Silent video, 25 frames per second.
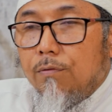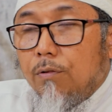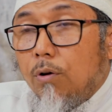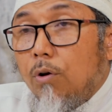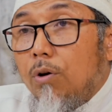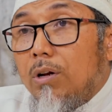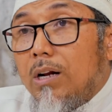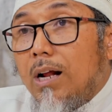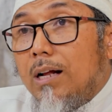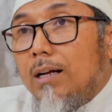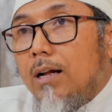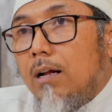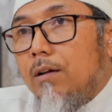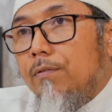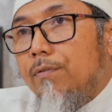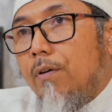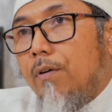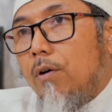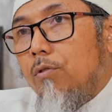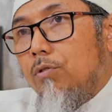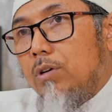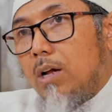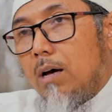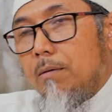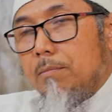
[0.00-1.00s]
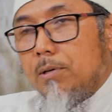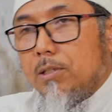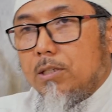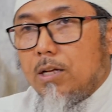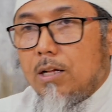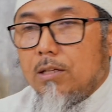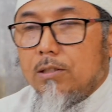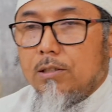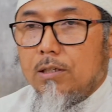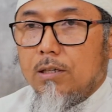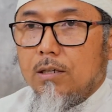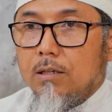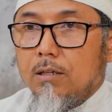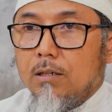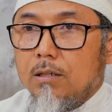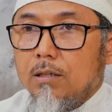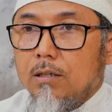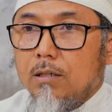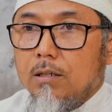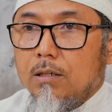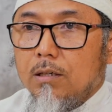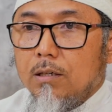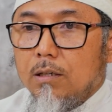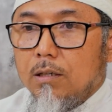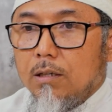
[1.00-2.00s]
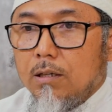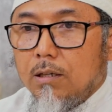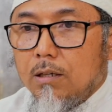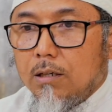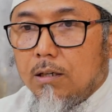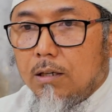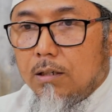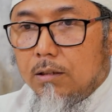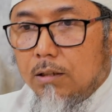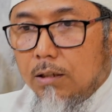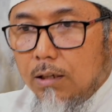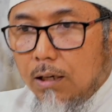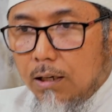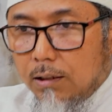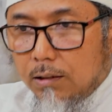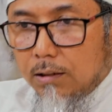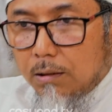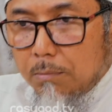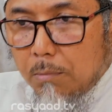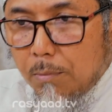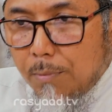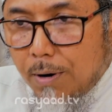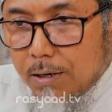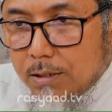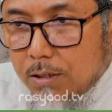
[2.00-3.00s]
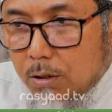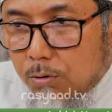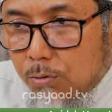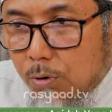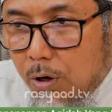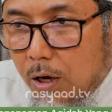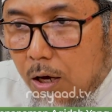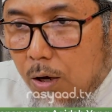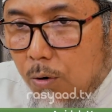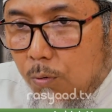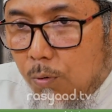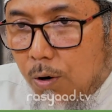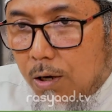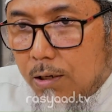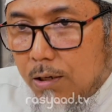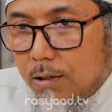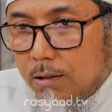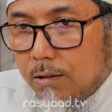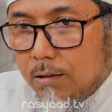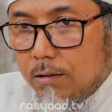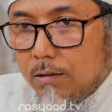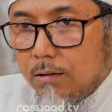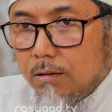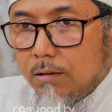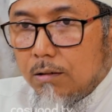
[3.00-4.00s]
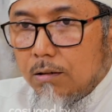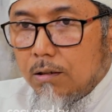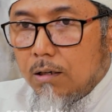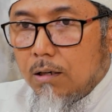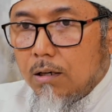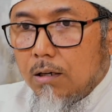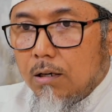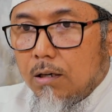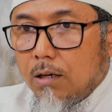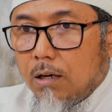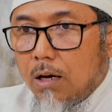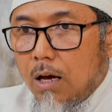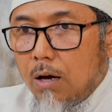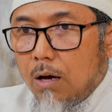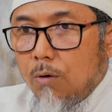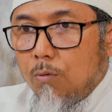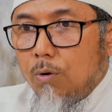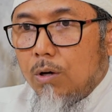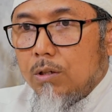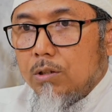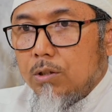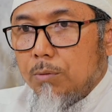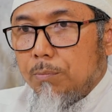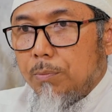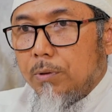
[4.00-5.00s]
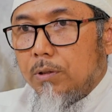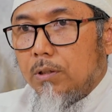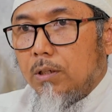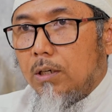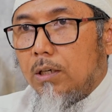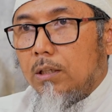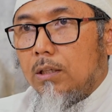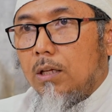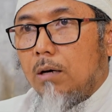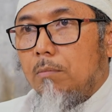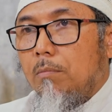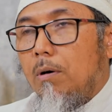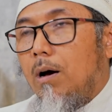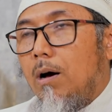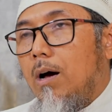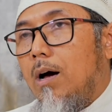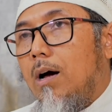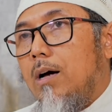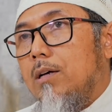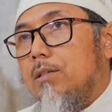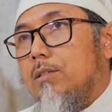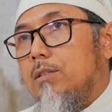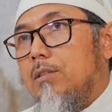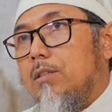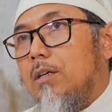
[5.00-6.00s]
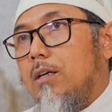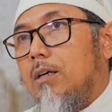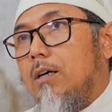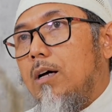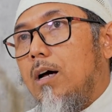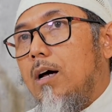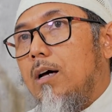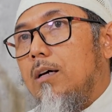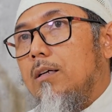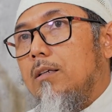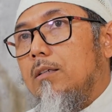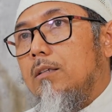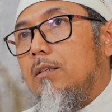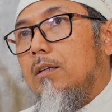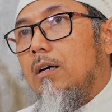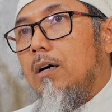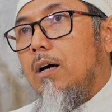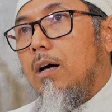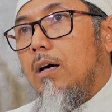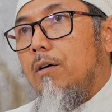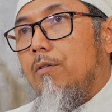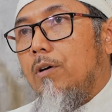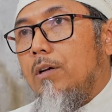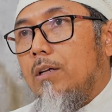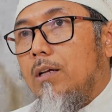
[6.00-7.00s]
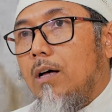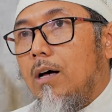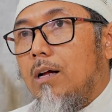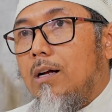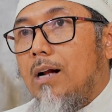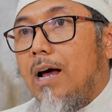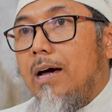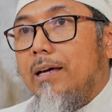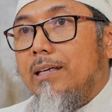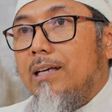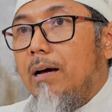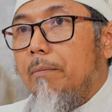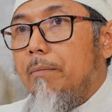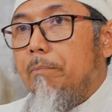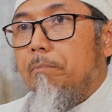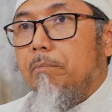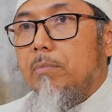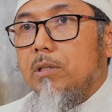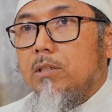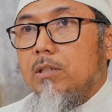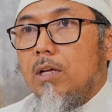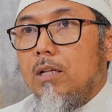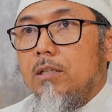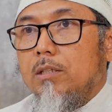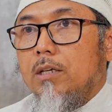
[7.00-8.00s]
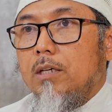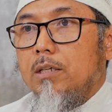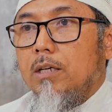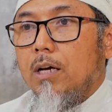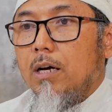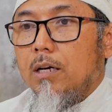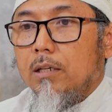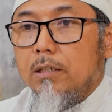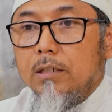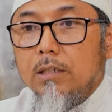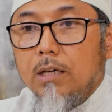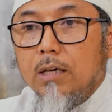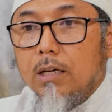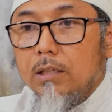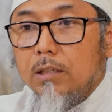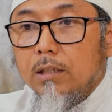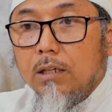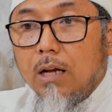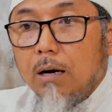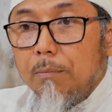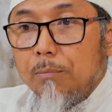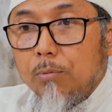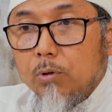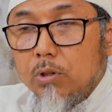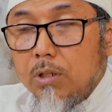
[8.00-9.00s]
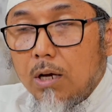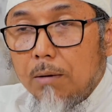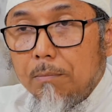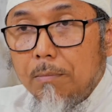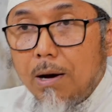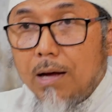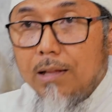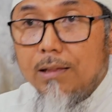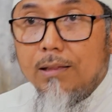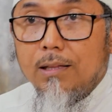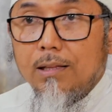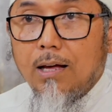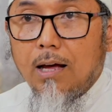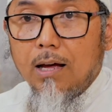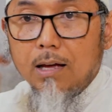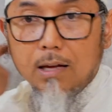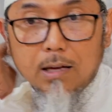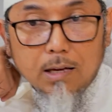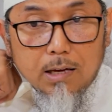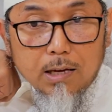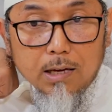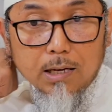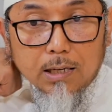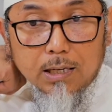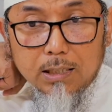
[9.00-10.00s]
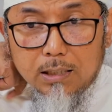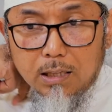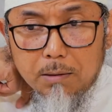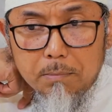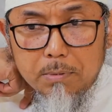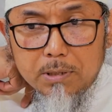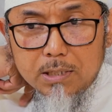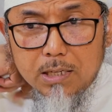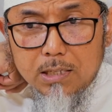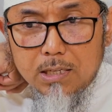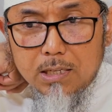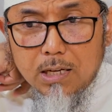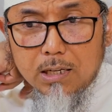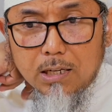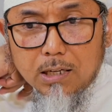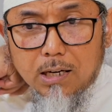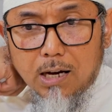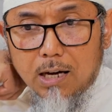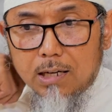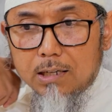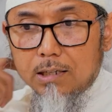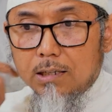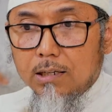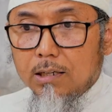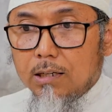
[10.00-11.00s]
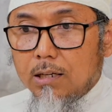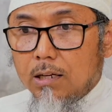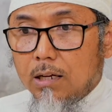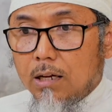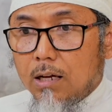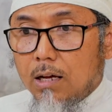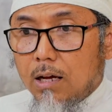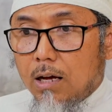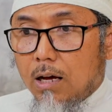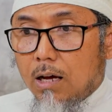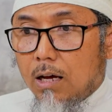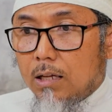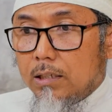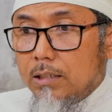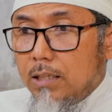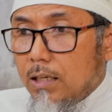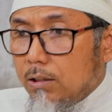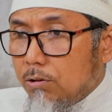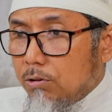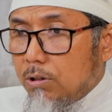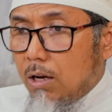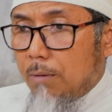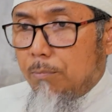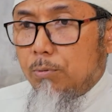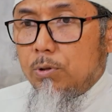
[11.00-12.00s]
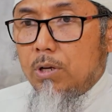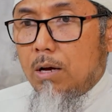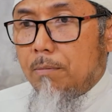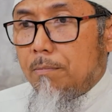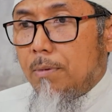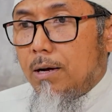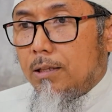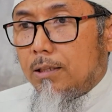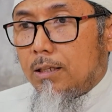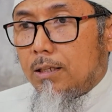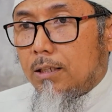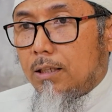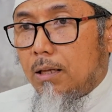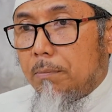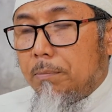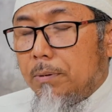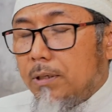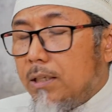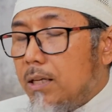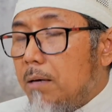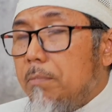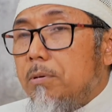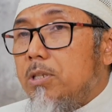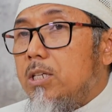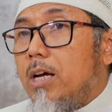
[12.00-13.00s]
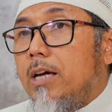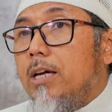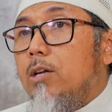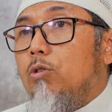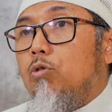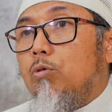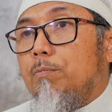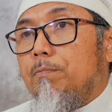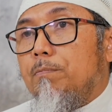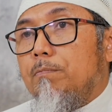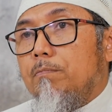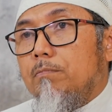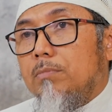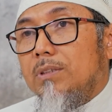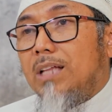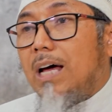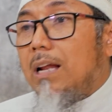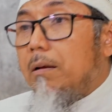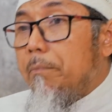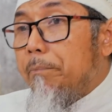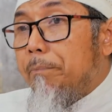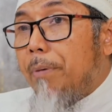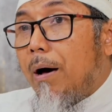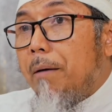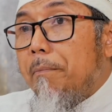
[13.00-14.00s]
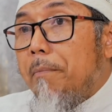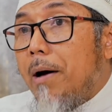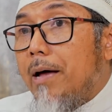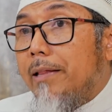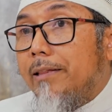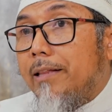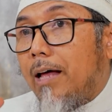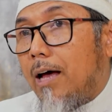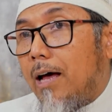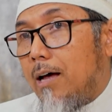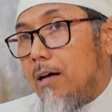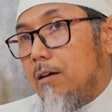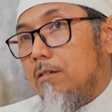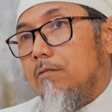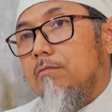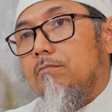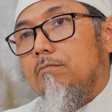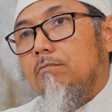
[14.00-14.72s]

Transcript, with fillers: flora dan fauna misalnya. Ketika kita membahas satu hewan, ya, hewan seperti kita bahas terkait dengan hewan rayap misalnya yang dia tidak punya mata, kita bisa jadikan dia tidak punya mata, tapi dia bisa hidup tanpa mata.